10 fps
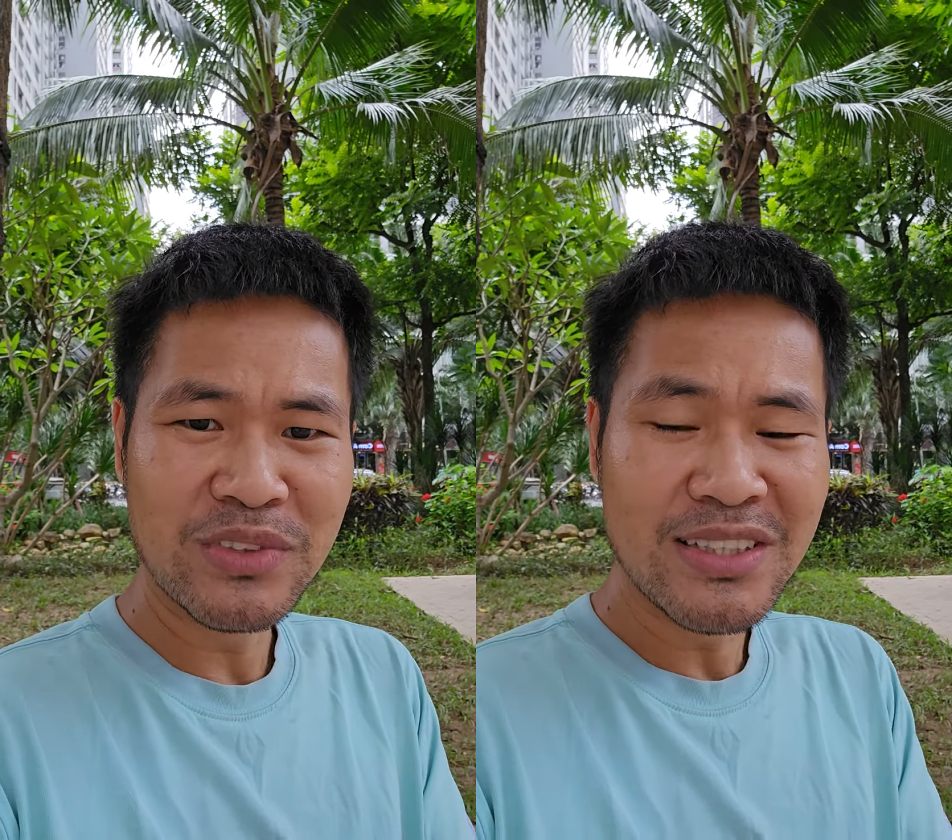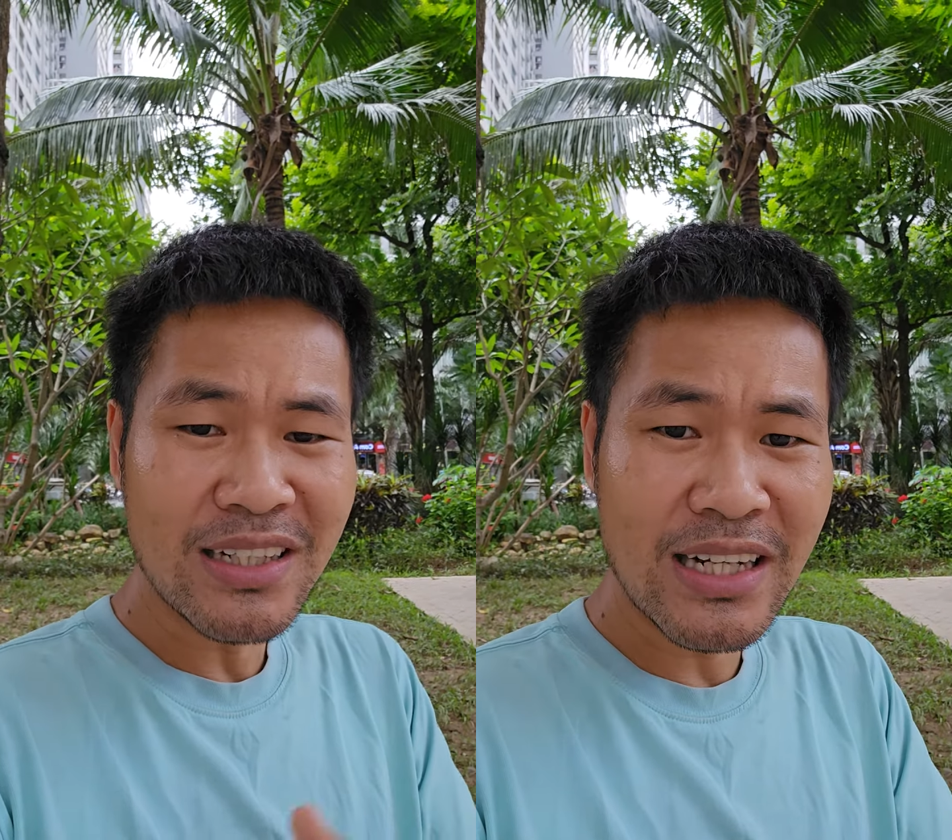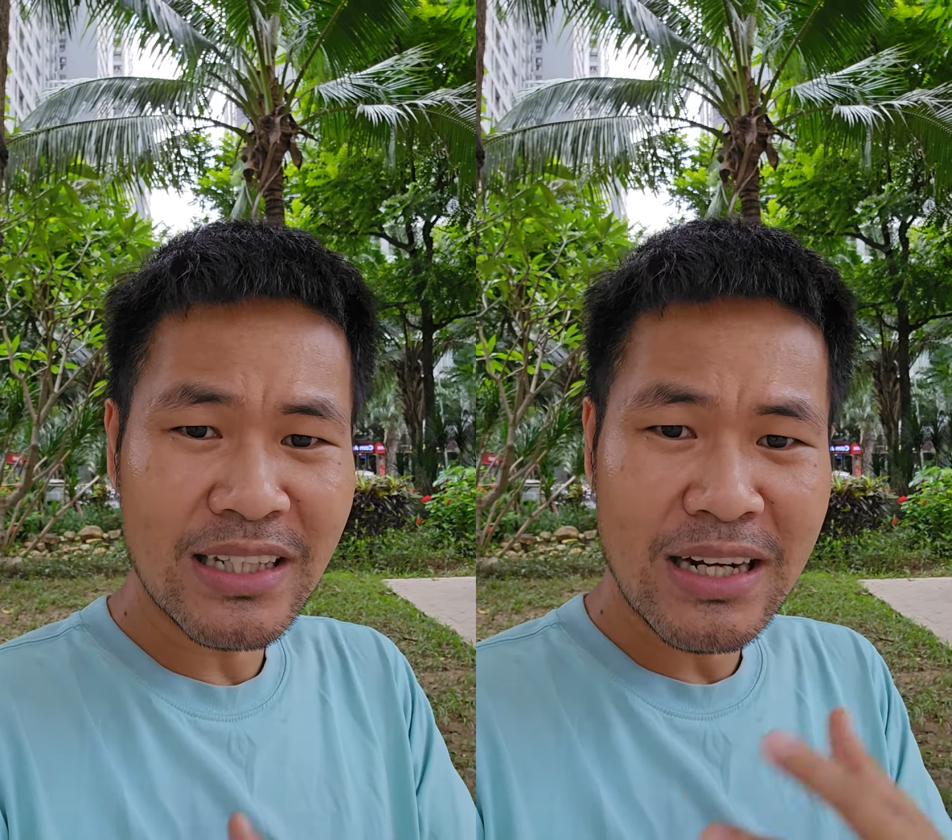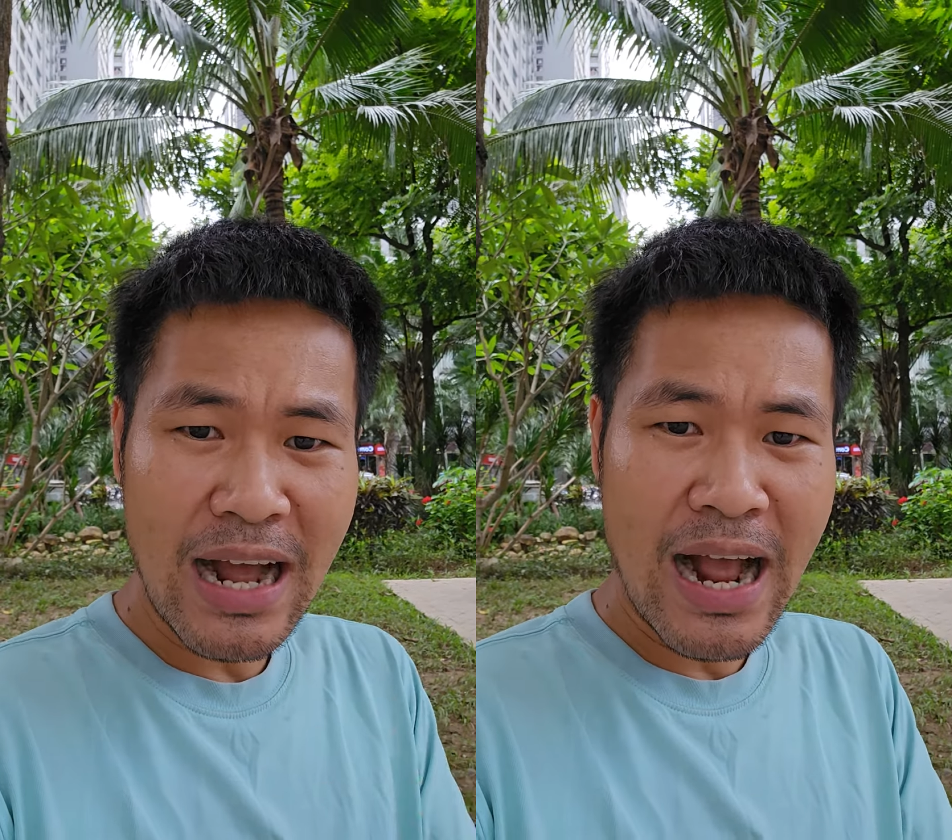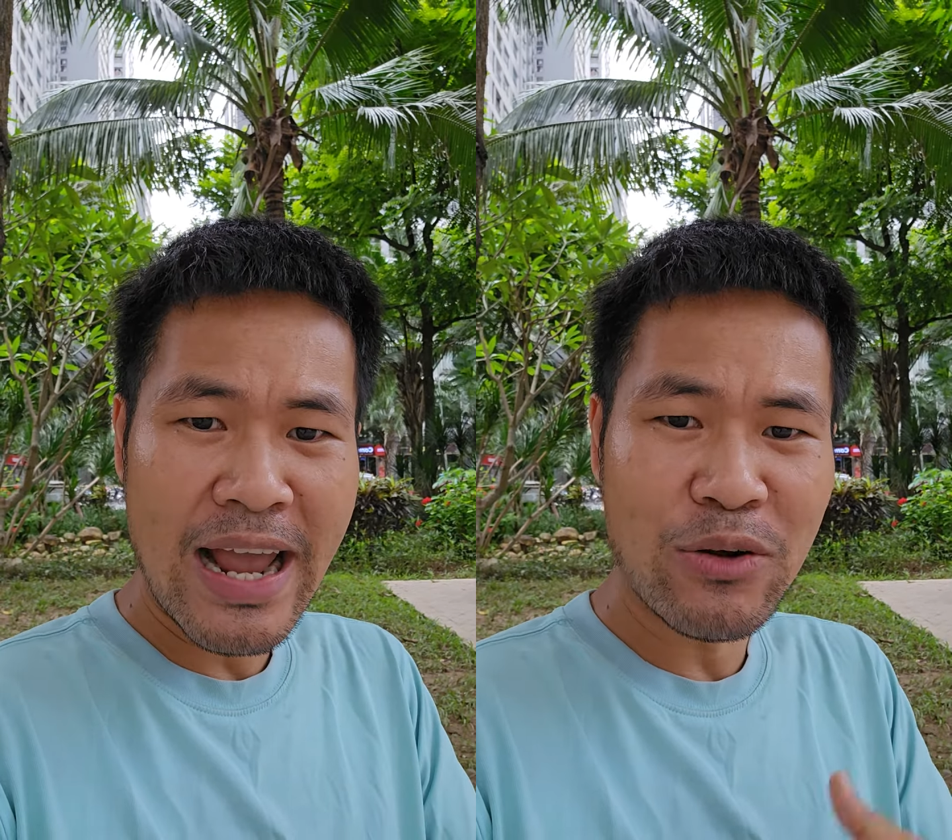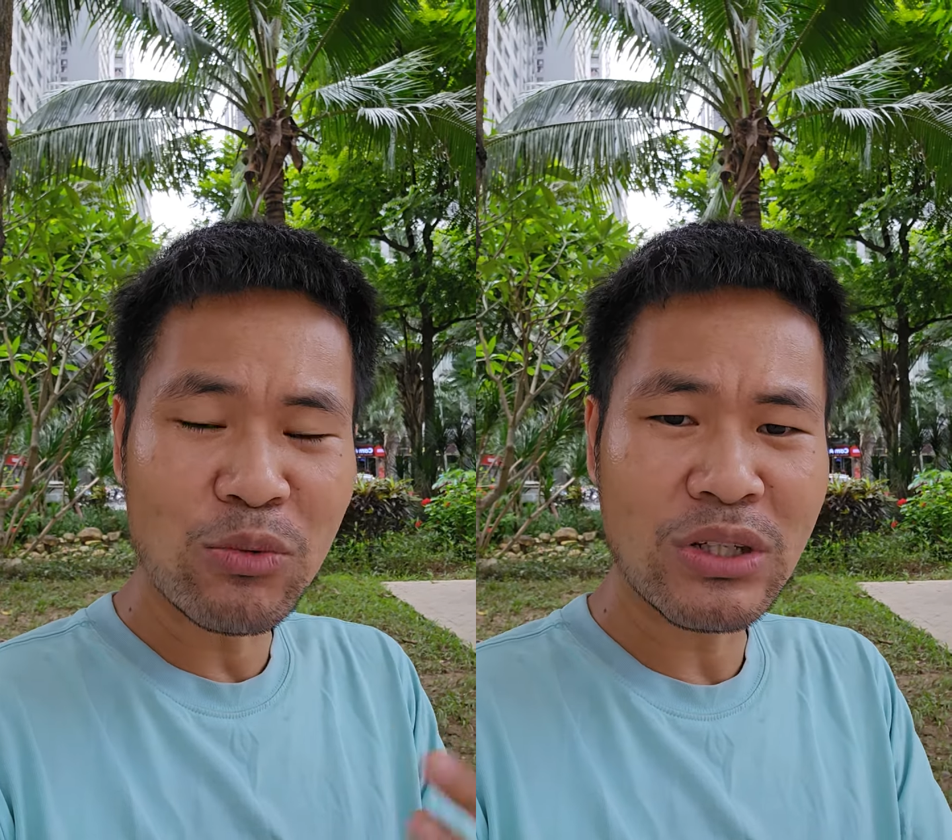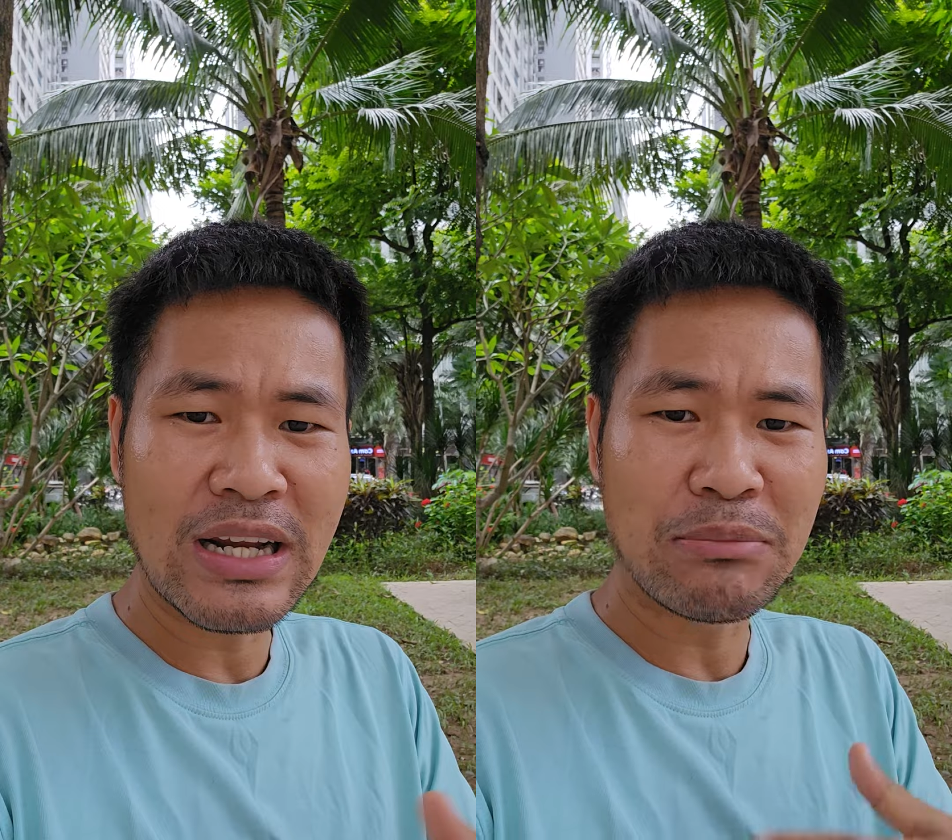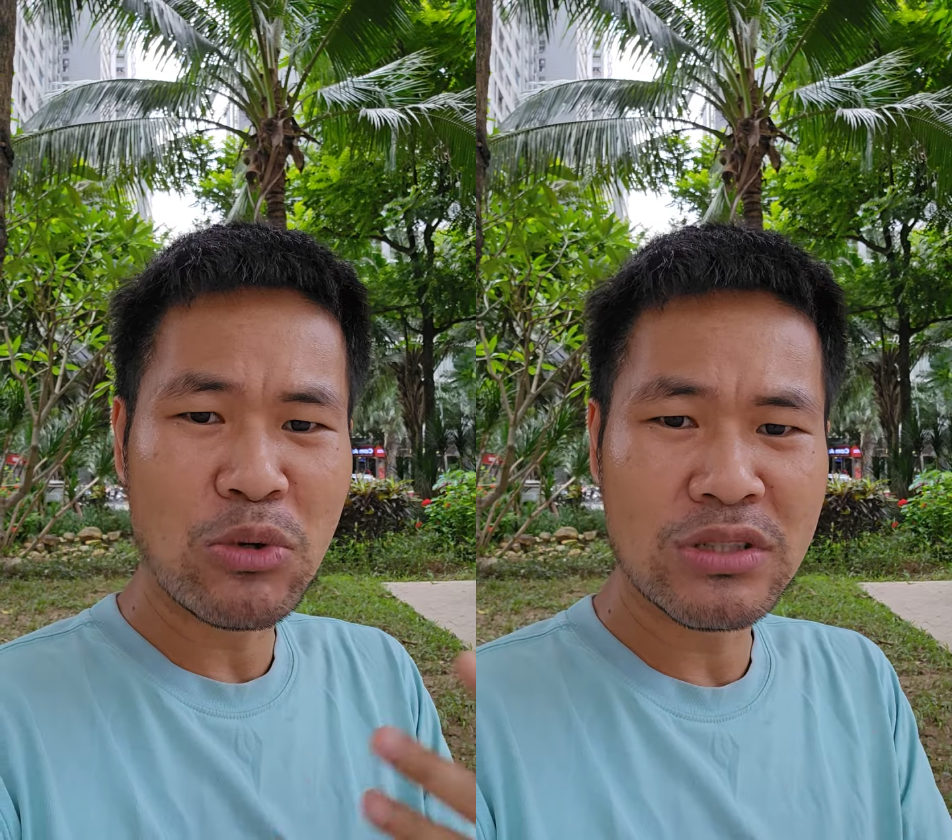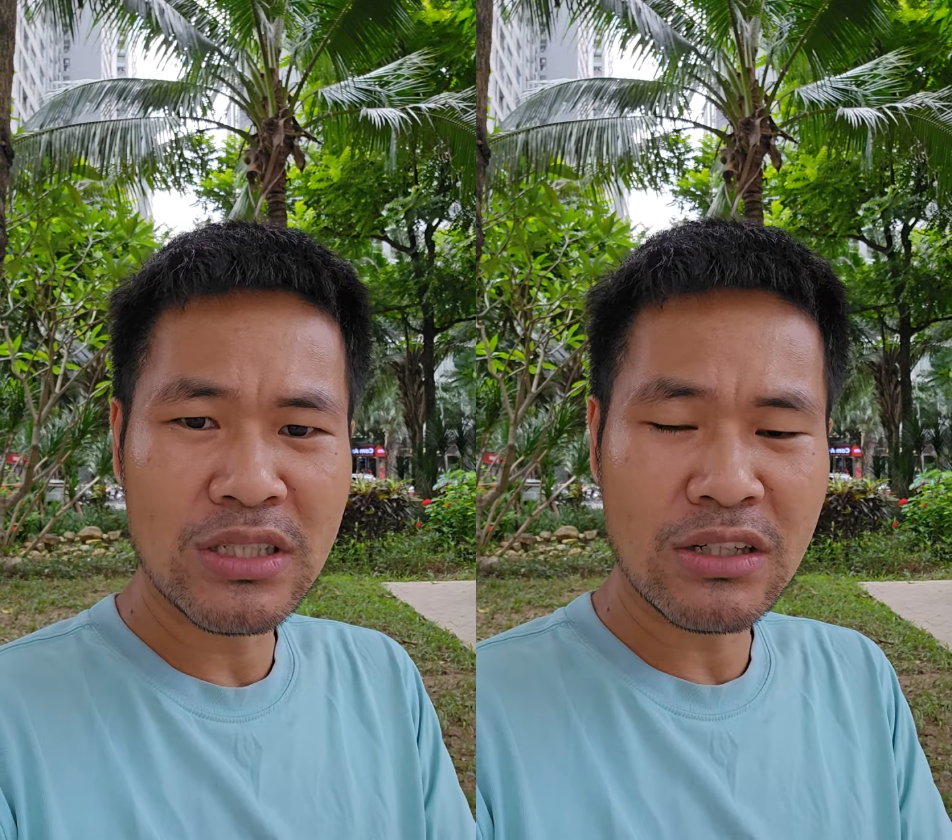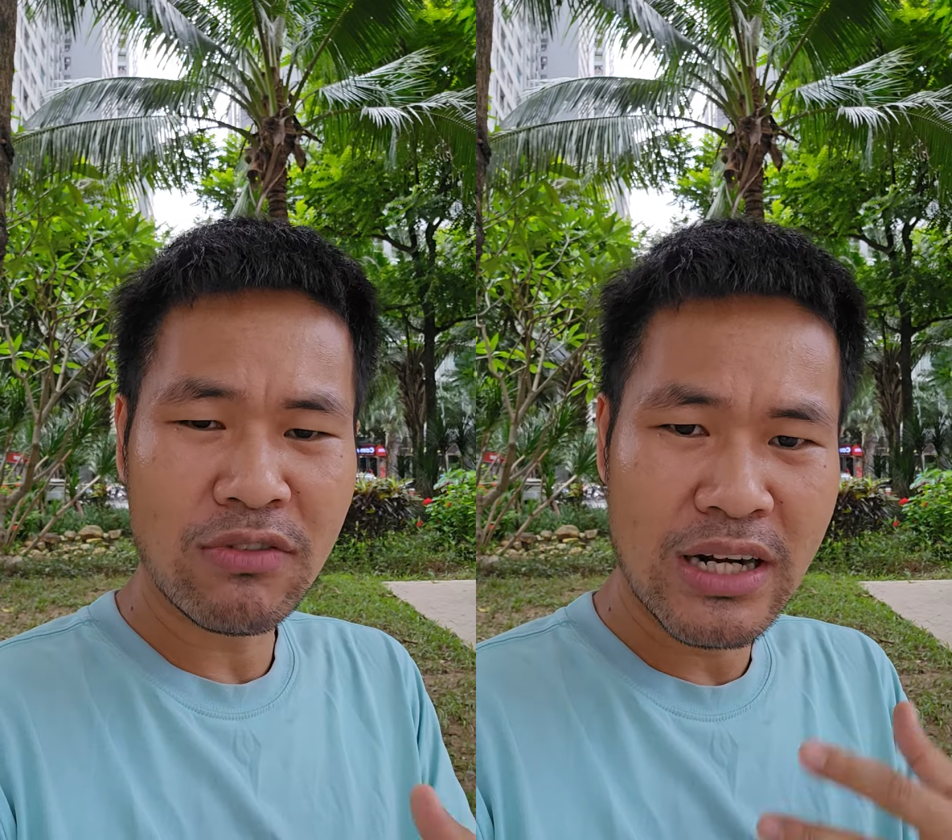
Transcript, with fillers: Trước đây thì ai cũng có thể làm môi giới được,